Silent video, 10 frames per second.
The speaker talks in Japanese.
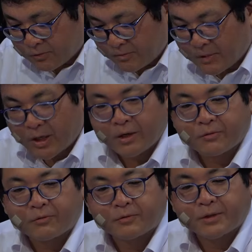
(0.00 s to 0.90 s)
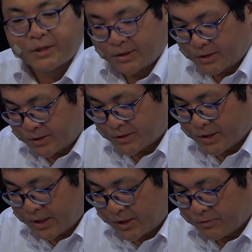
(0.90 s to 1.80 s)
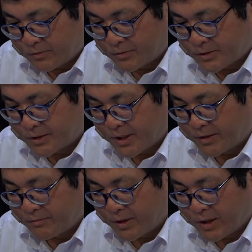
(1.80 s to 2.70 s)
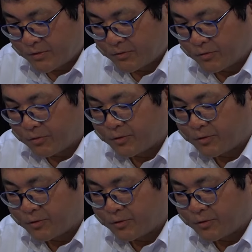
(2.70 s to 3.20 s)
はまああのこの電車の自体はあの